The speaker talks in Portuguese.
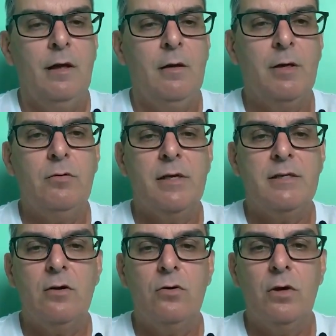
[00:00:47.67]
É uma
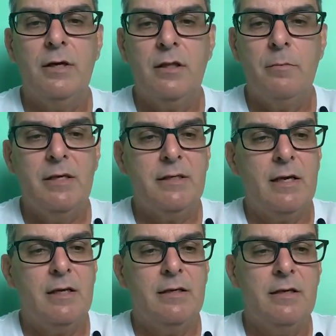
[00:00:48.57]
doença crônica, também se,
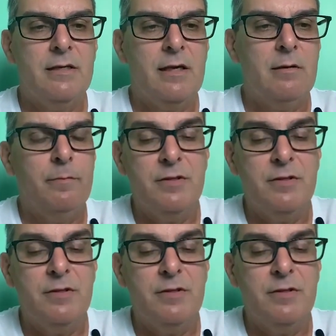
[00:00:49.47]
caracterizada,